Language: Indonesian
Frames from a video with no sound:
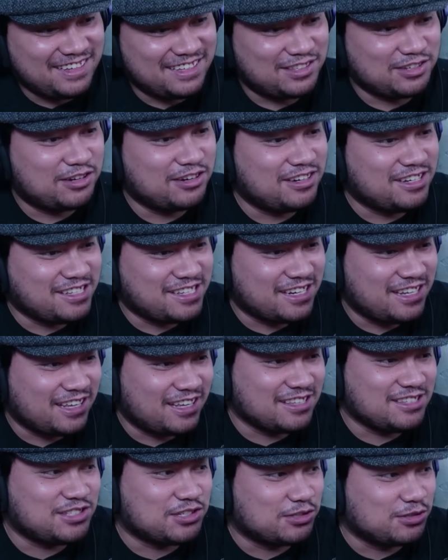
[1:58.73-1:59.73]
Itu kalau
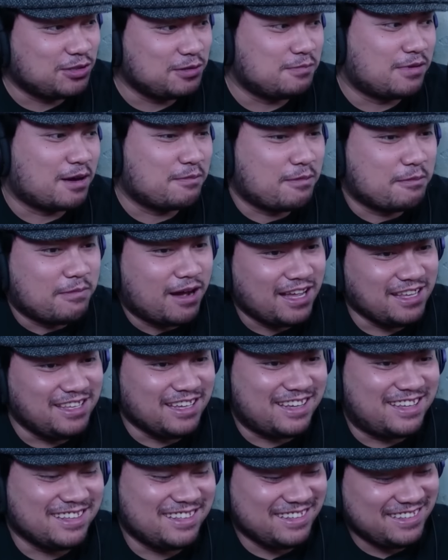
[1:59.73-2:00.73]
dijadikan coto berapa
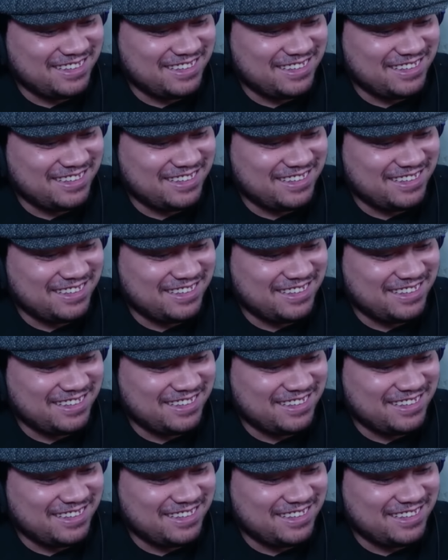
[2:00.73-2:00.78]
banyak ya